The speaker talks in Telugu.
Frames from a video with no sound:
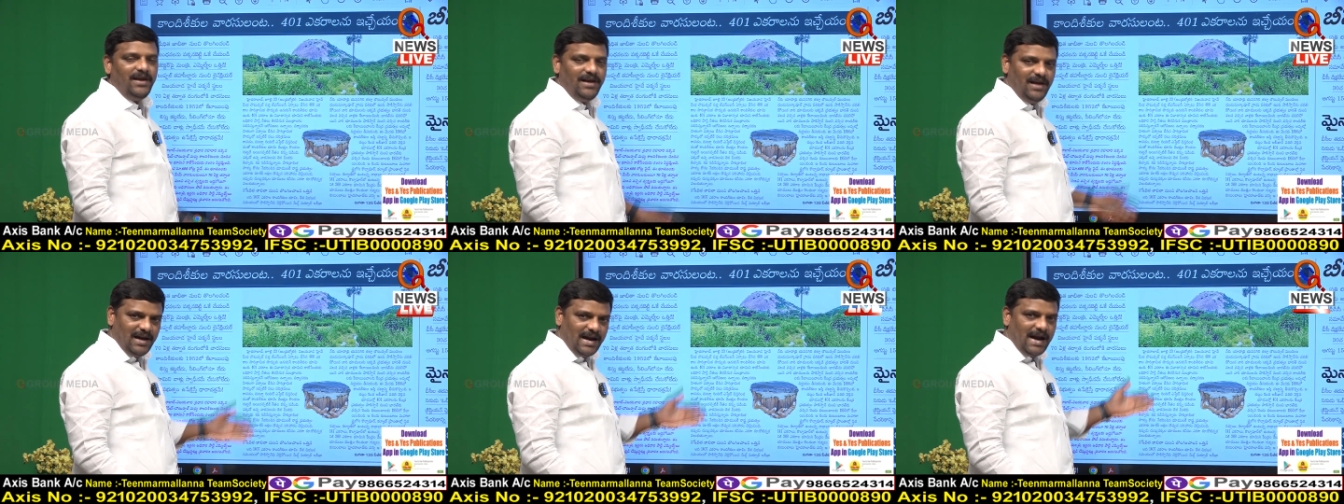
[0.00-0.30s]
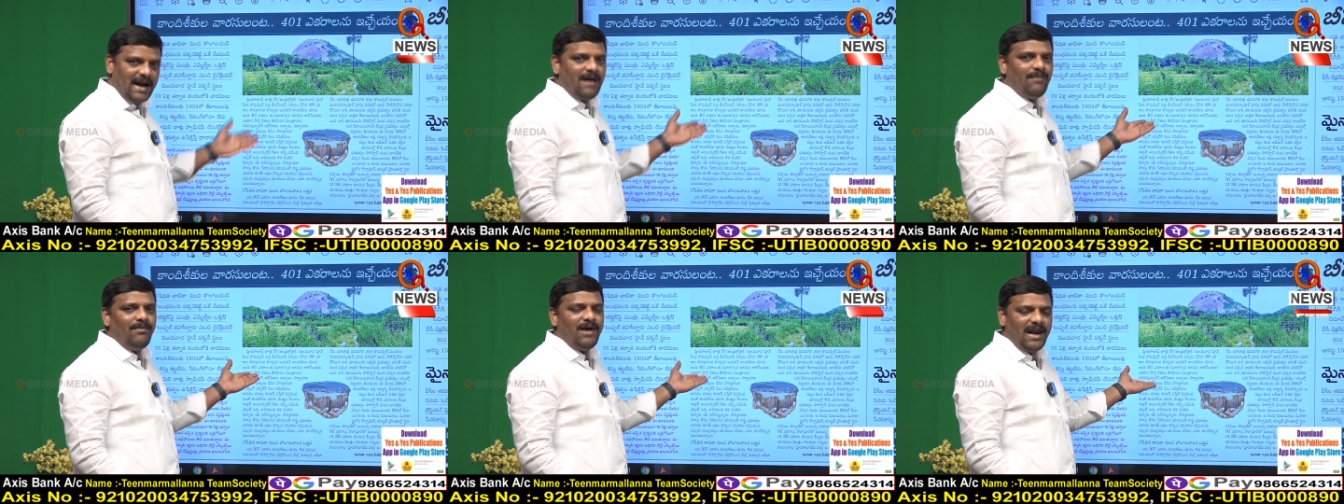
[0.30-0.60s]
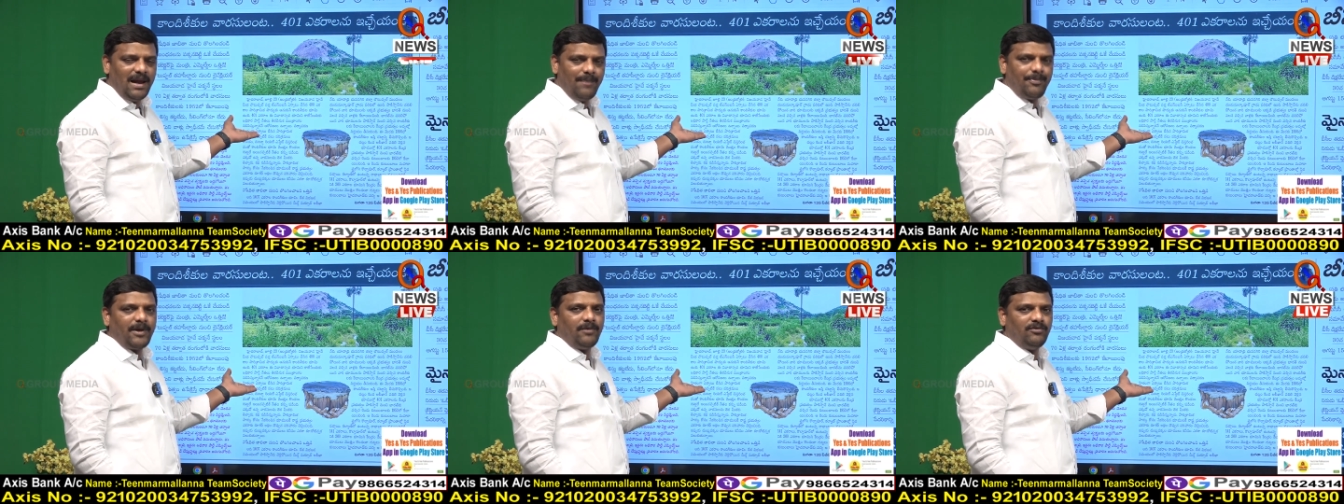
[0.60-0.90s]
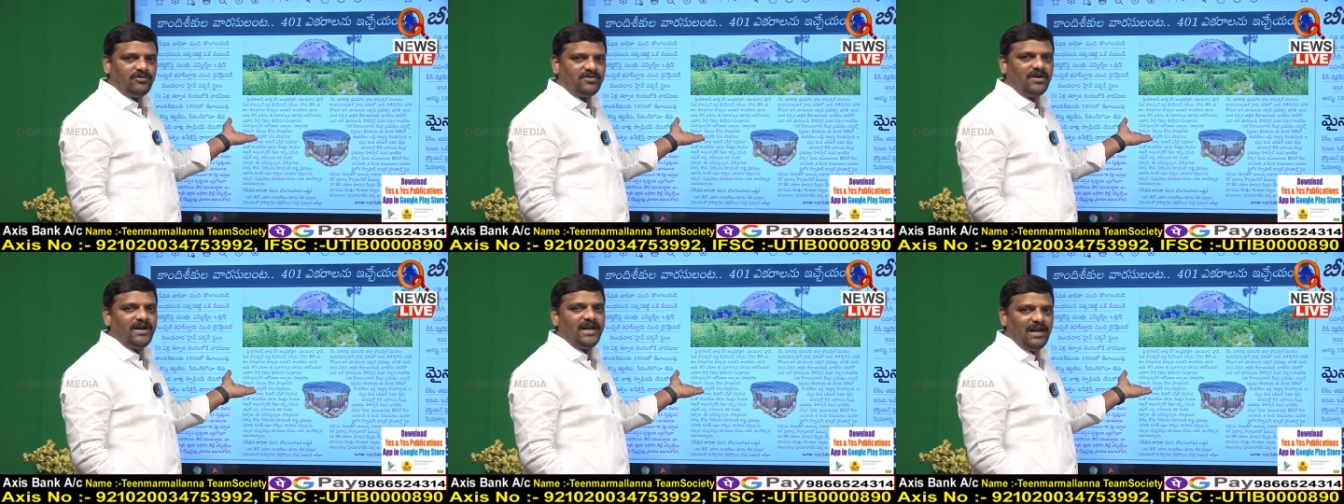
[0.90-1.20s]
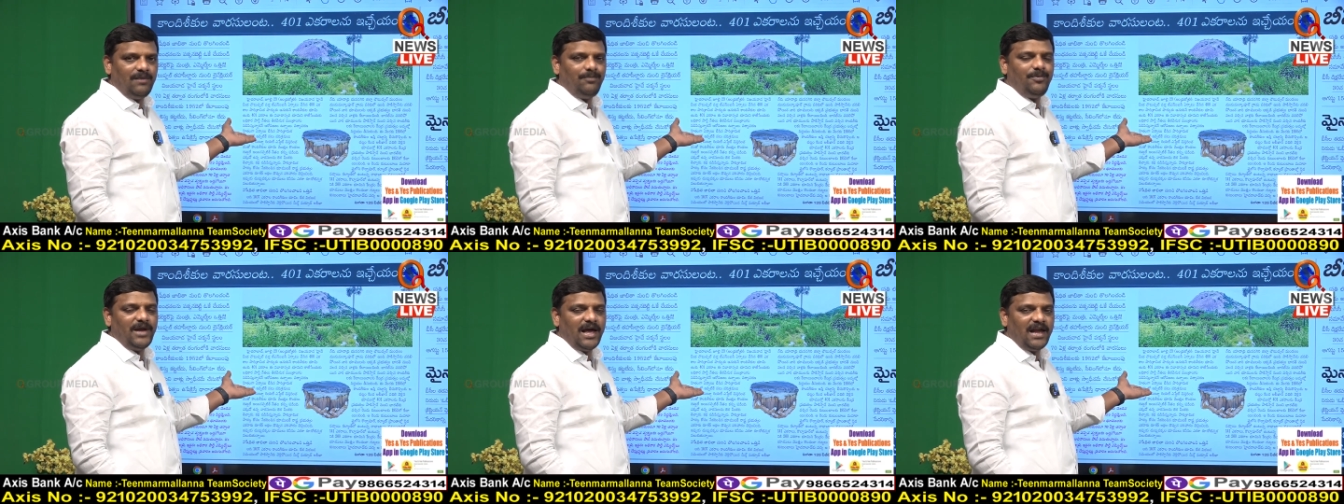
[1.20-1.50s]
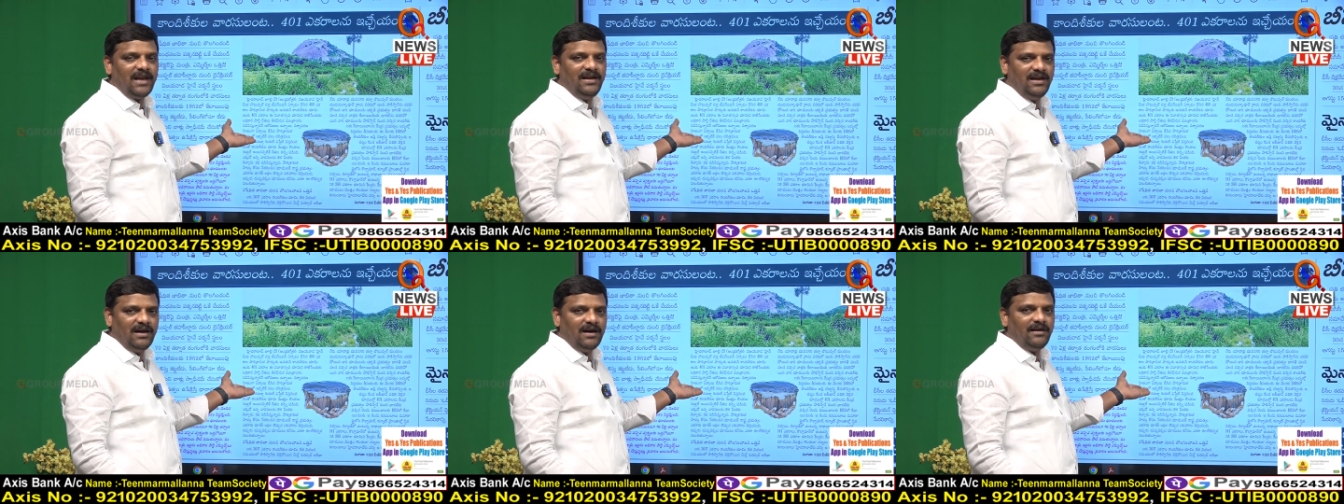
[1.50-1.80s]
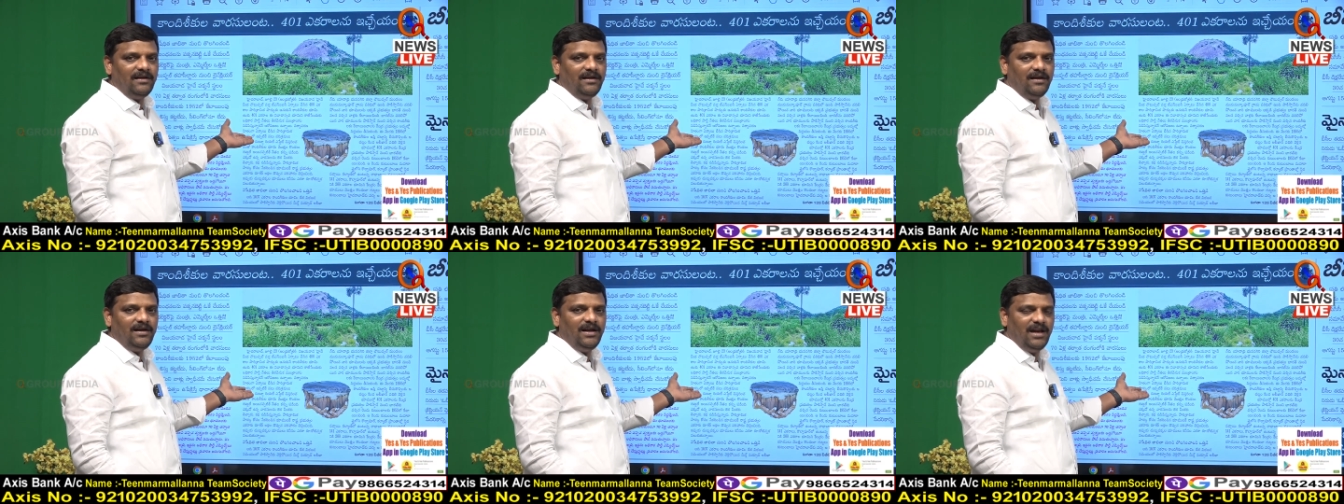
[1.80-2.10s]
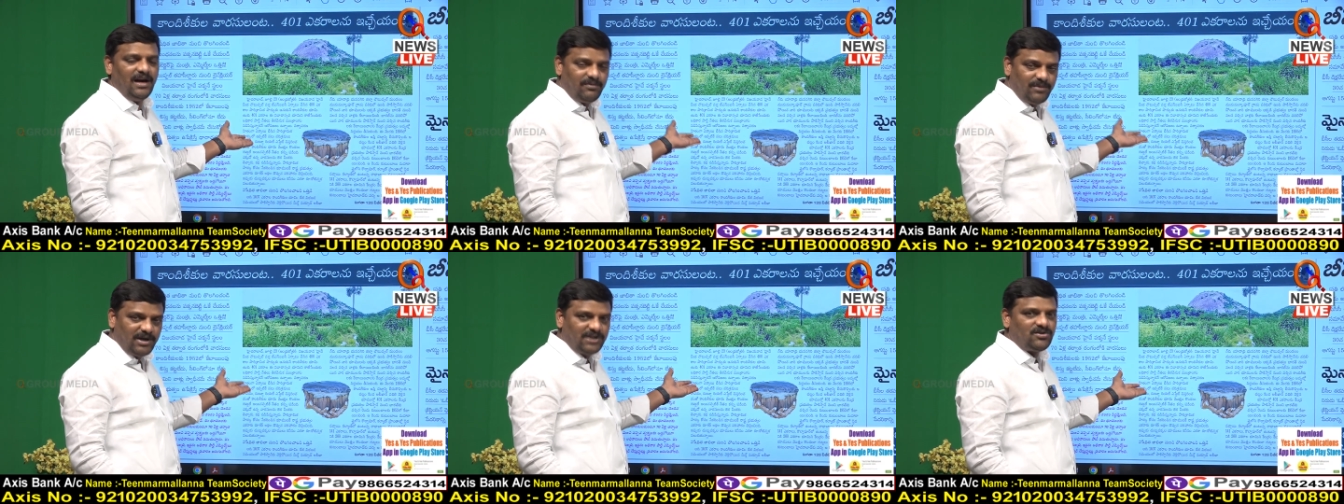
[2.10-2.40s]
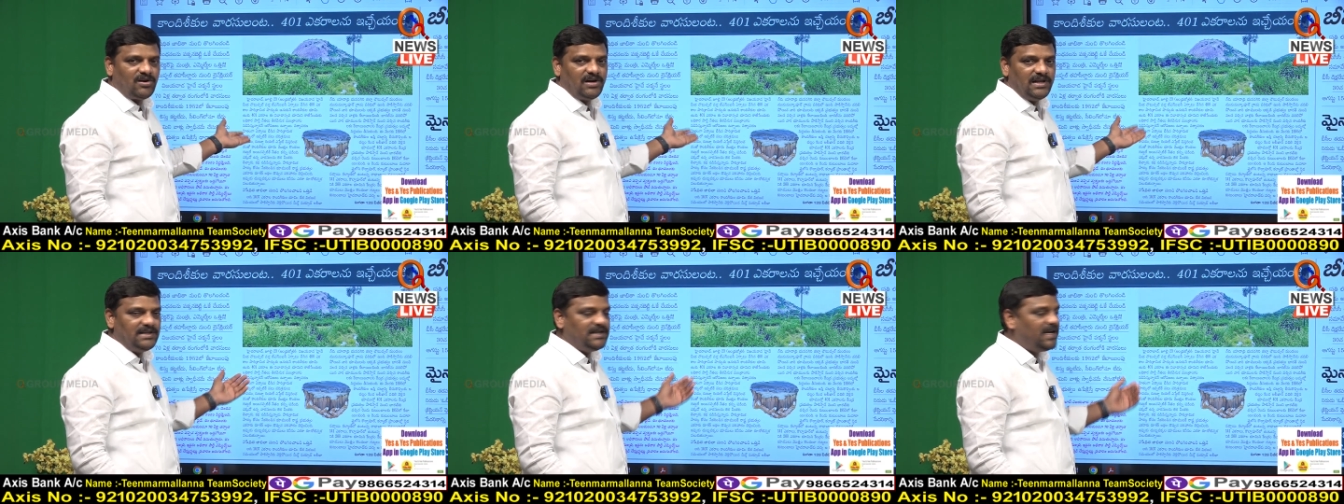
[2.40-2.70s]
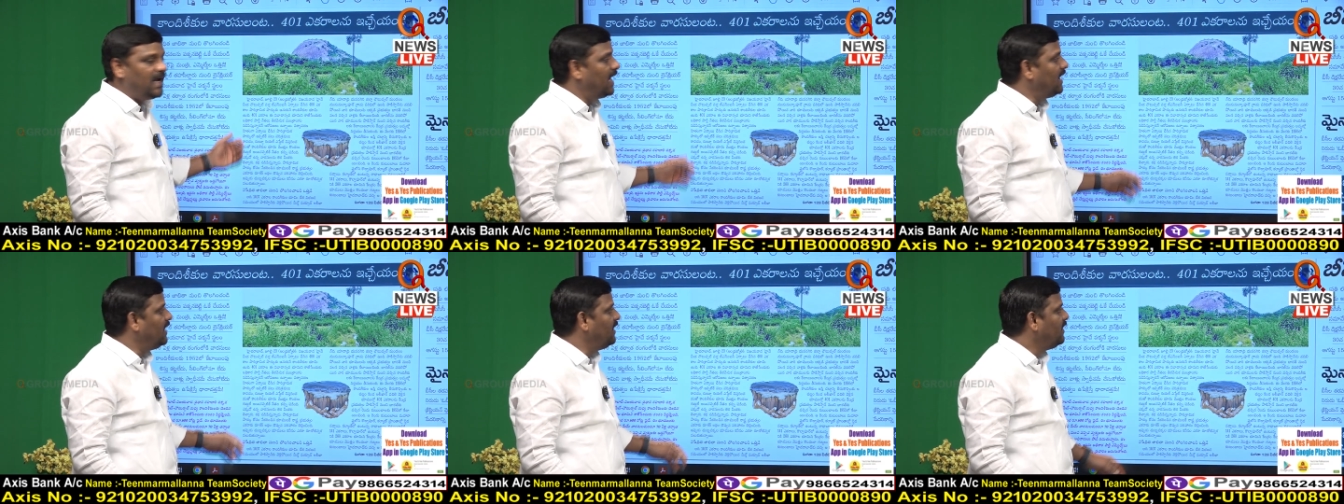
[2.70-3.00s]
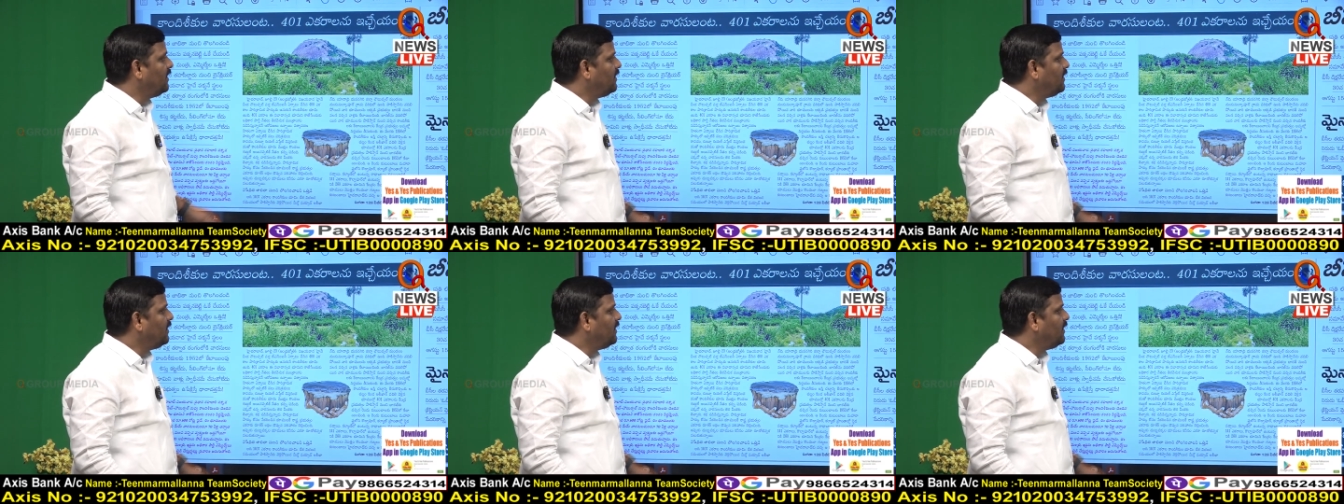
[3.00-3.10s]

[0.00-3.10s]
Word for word: వీళ్ళన మళ్ళీ ప్రభుత్వం గెలిపియాలి వీళ్ళని వీళ్ళని మంత్రులను చేయాలి